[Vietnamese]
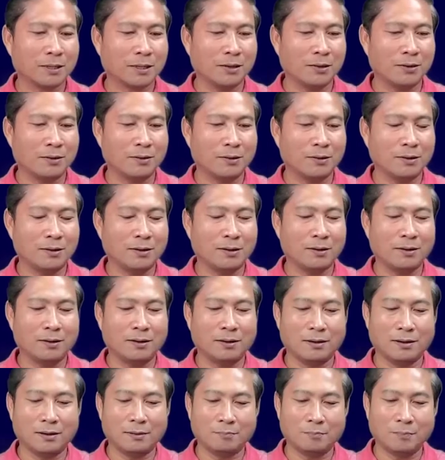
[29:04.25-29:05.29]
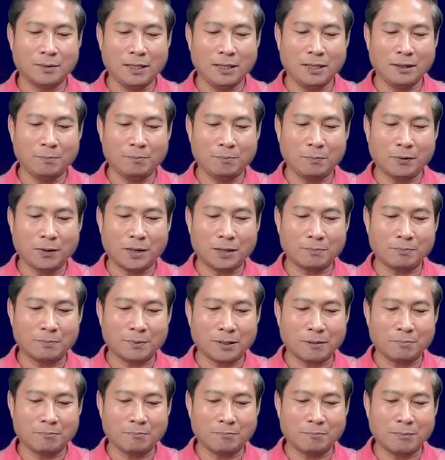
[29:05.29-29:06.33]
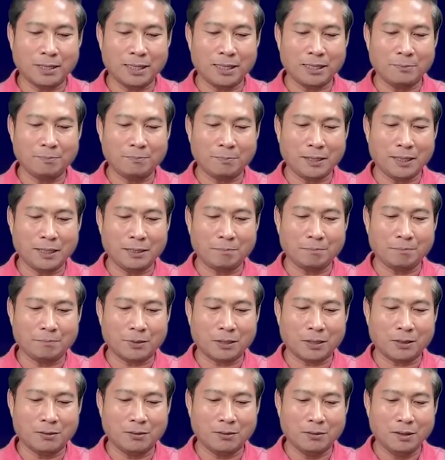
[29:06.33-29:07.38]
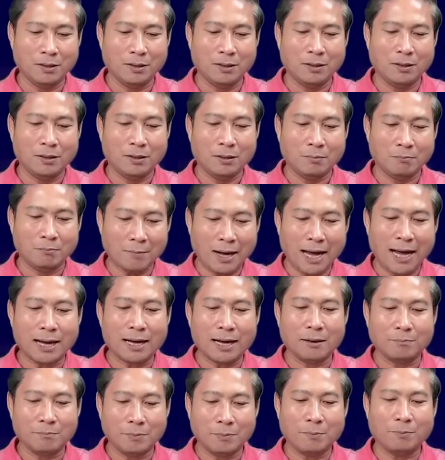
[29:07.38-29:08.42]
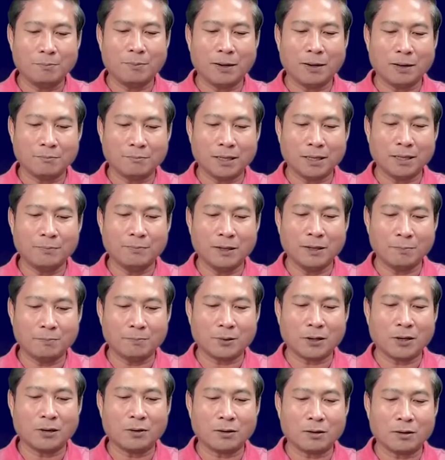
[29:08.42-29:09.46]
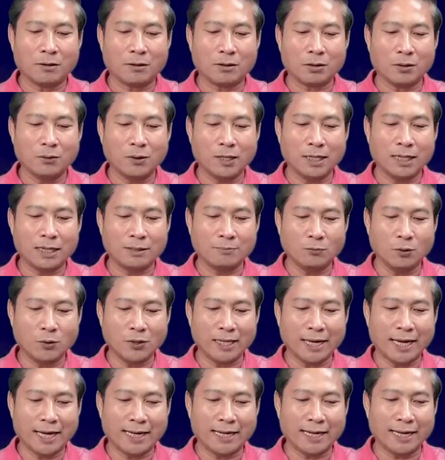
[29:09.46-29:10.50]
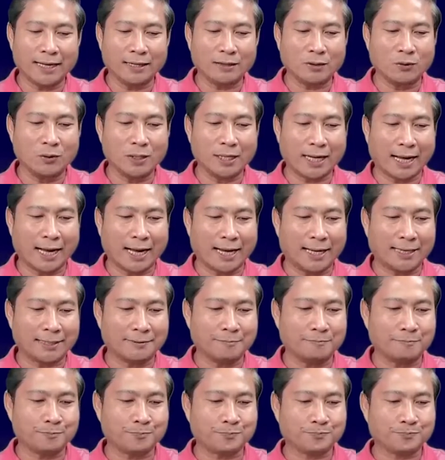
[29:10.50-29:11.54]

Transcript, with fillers: pro oh pi pon pram bay pi pro ba pi pon bảy pi pro có khui lịch mùi đây đó khui khàn